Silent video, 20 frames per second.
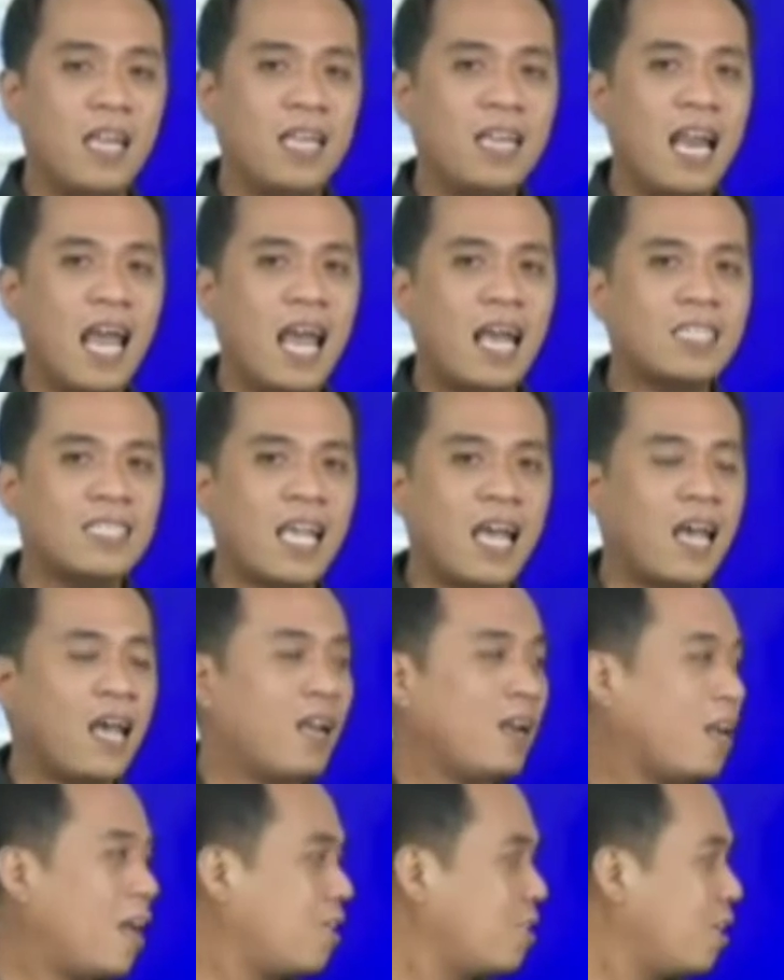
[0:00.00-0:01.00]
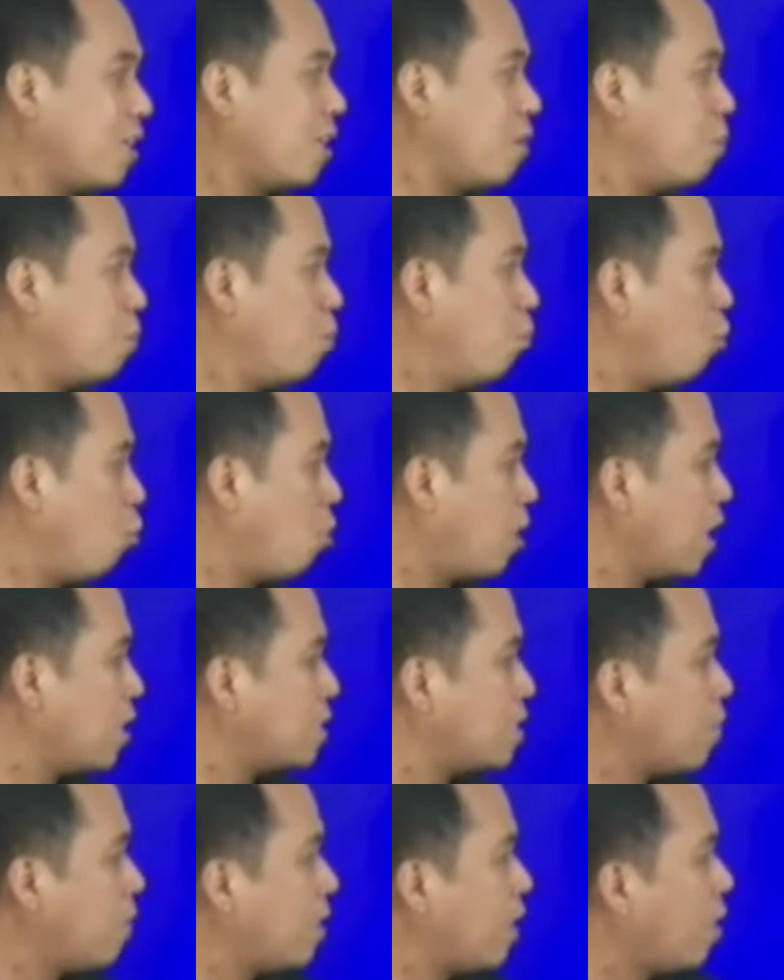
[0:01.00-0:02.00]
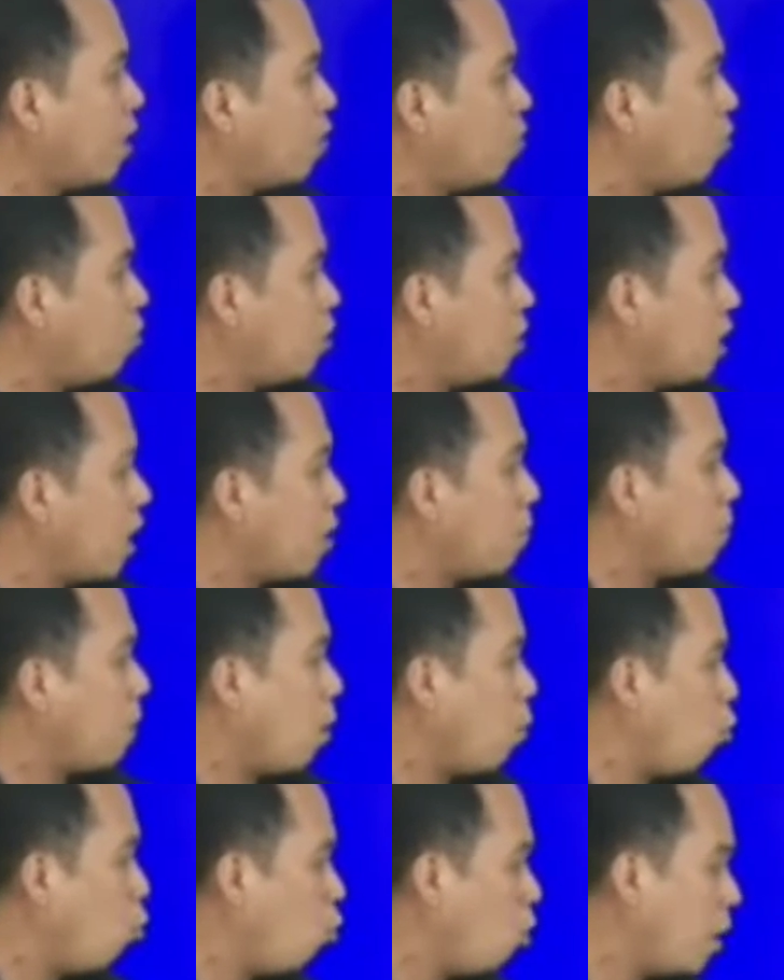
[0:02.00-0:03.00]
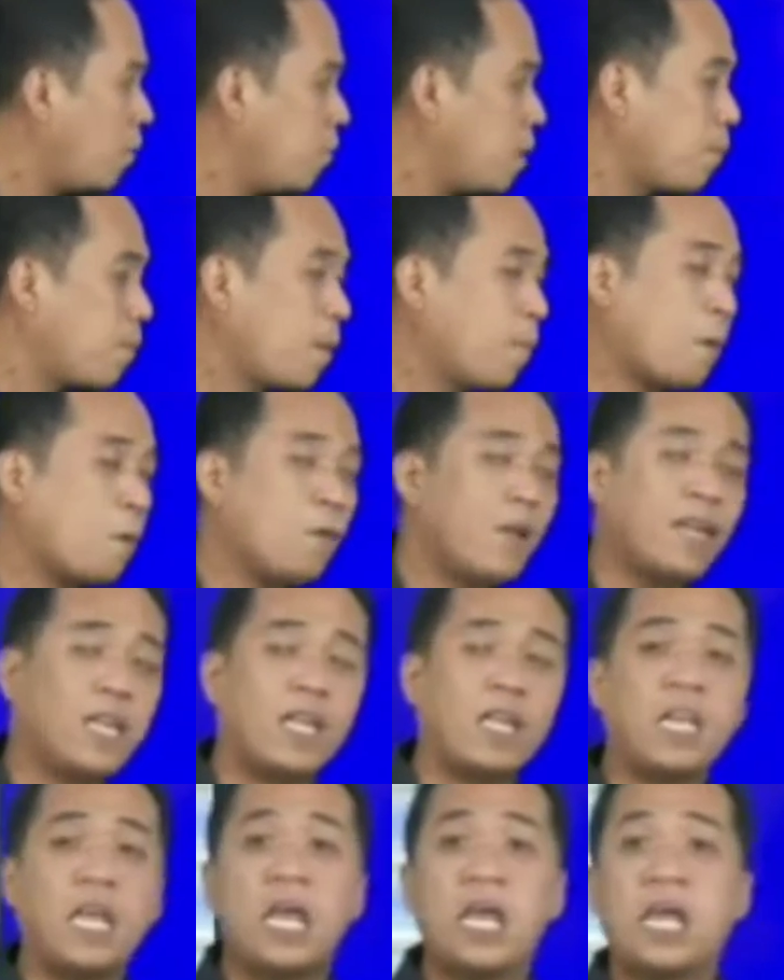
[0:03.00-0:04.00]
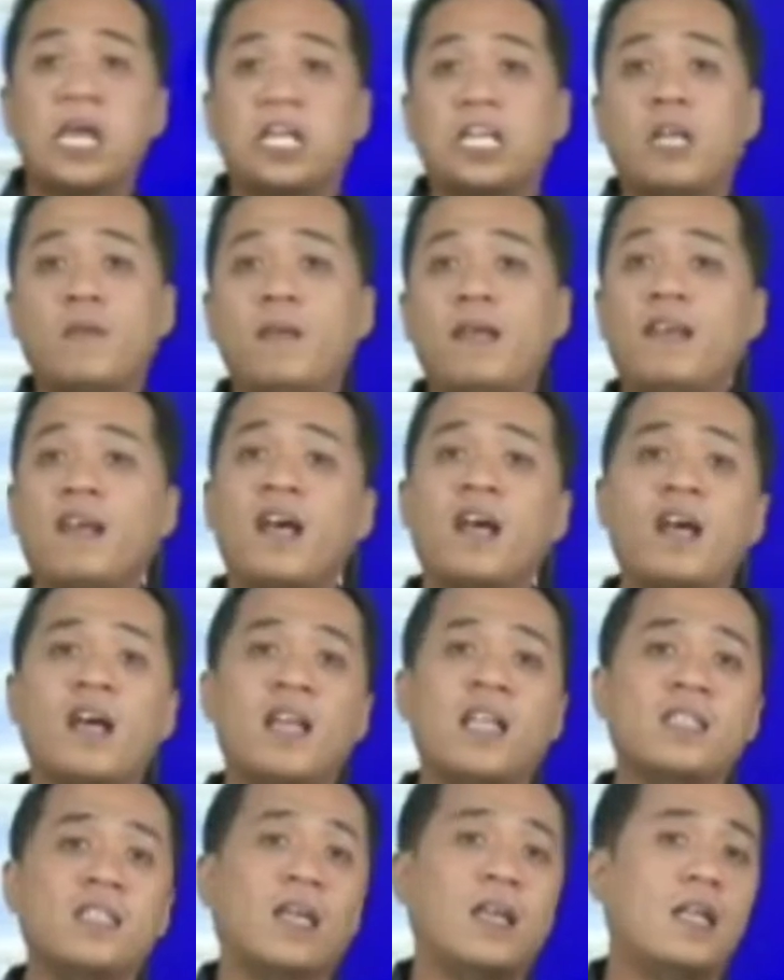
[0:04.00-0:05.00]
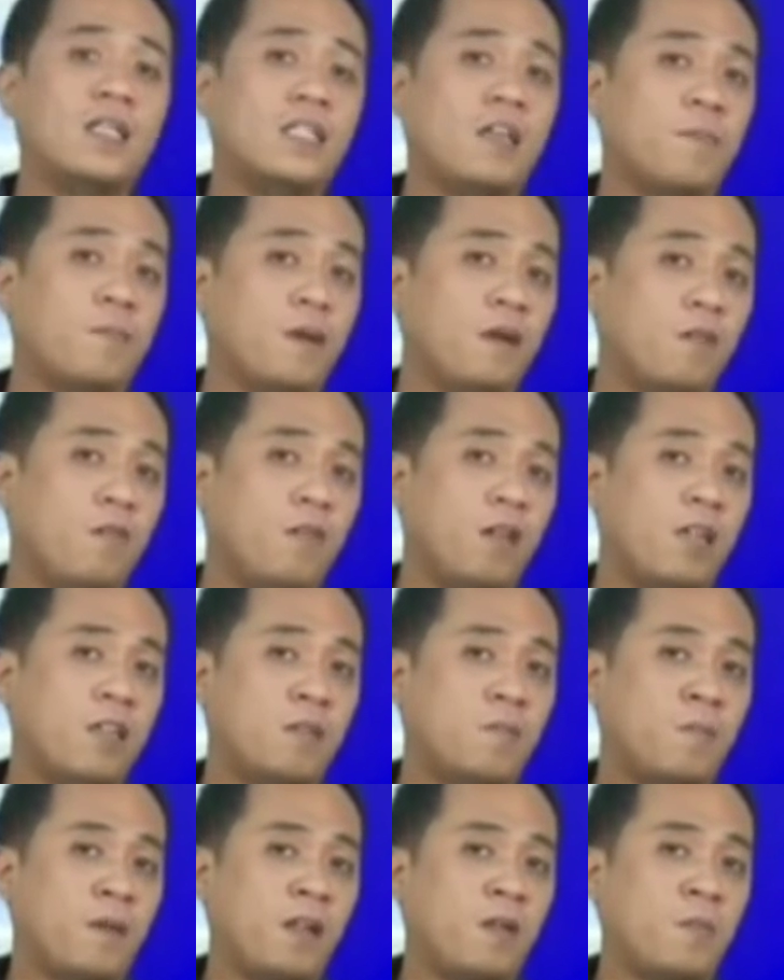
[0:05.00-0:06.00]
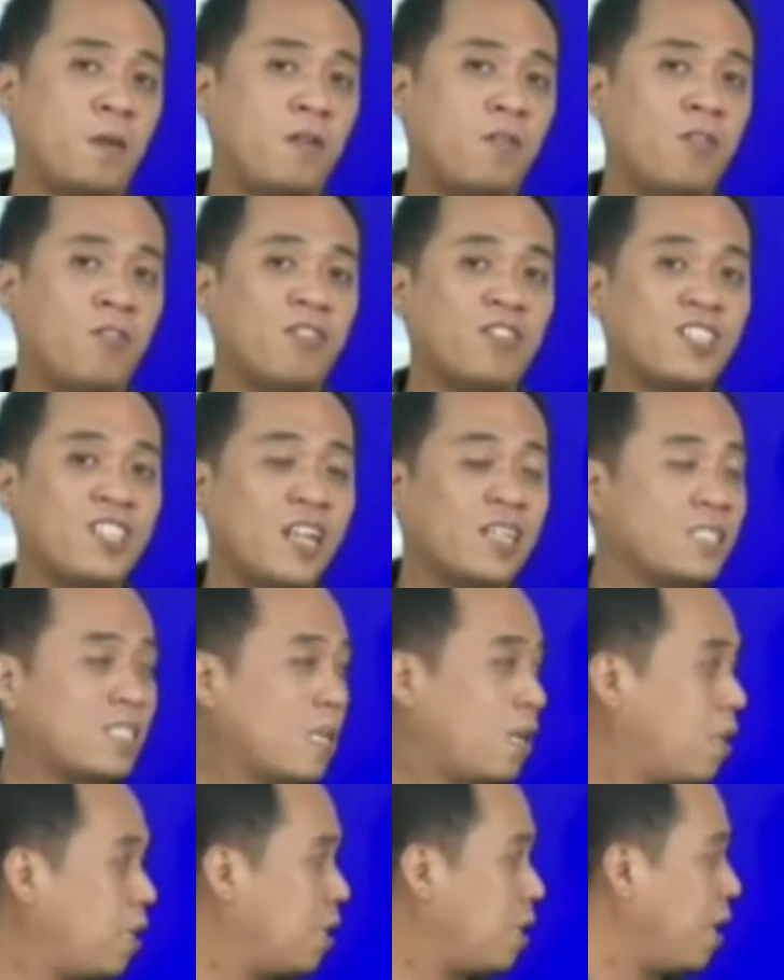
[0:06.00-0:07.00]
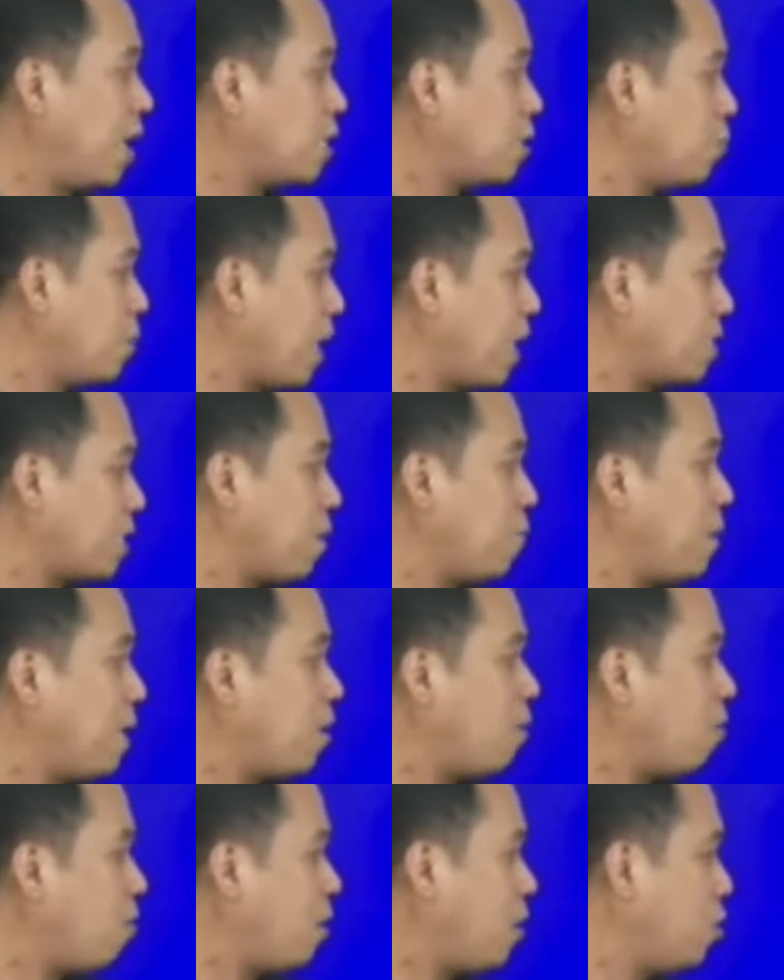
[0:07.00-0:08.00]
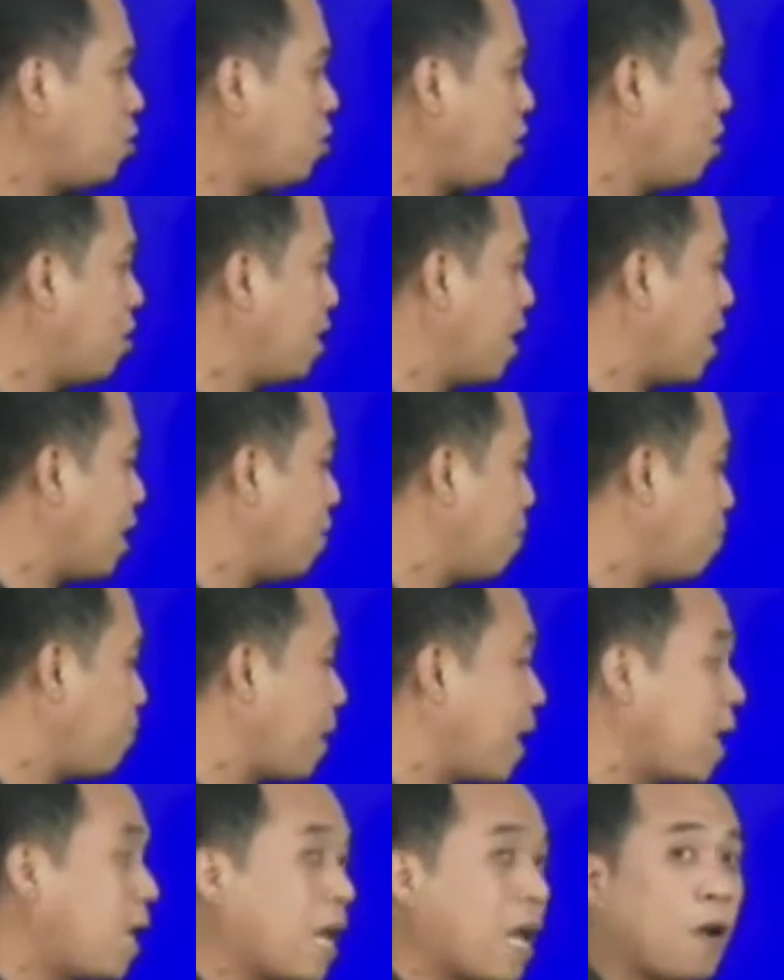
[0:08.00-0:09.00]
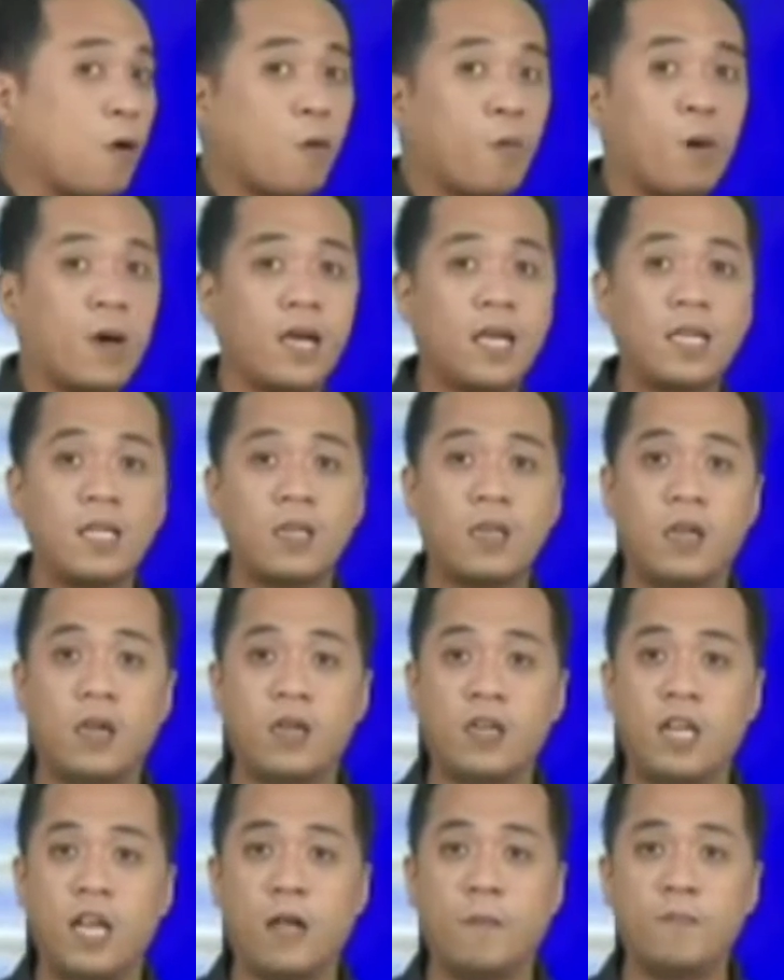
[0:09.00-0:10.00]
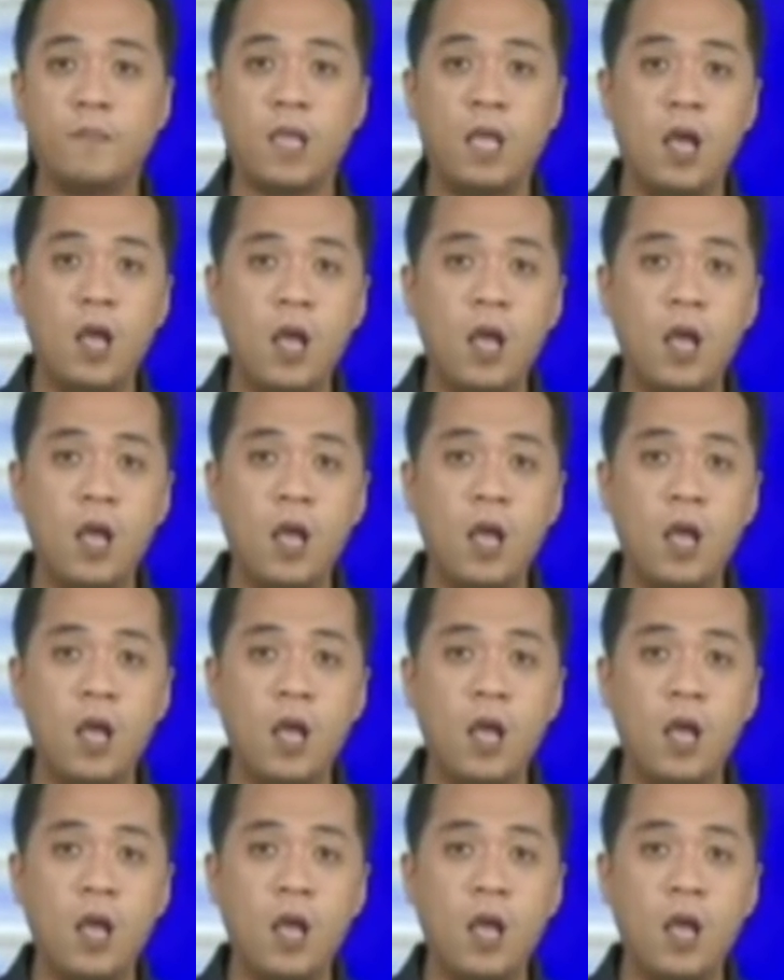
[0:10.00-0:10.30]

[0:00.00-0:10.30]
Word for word: inaasahan natin bukas magkakaroon ng mahirap na papawirin na may kakalat-kalat ang pagkulan at pagkulog dyan sa Legazpi, uh, sa Bicol Region and Palawan area.